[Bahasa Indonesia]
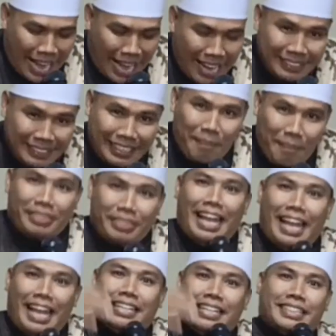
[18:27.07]
Adam
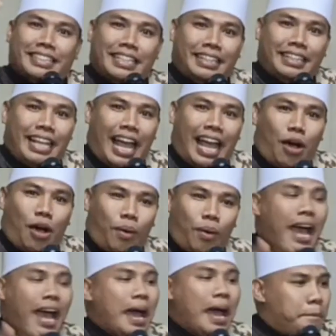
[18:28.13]
dan Siti
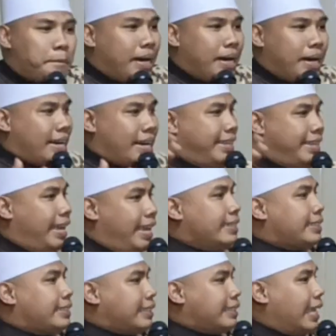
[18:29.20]
Hawa
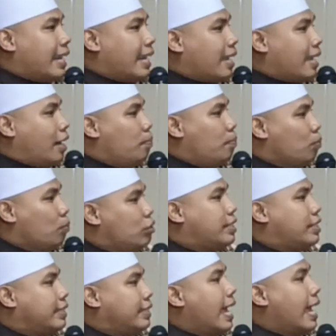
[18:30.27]
bergeser ke
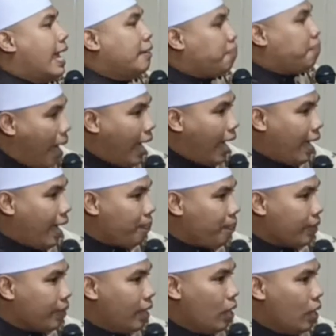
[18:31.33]
Muzdalifah
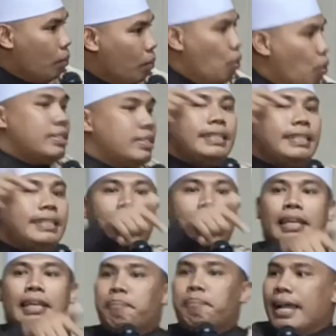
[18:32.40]

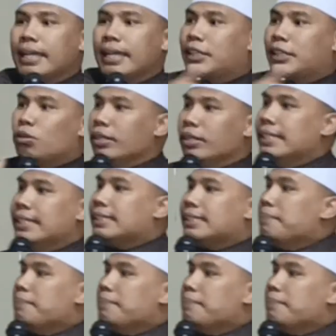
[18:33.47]
Muzdalifah itu isi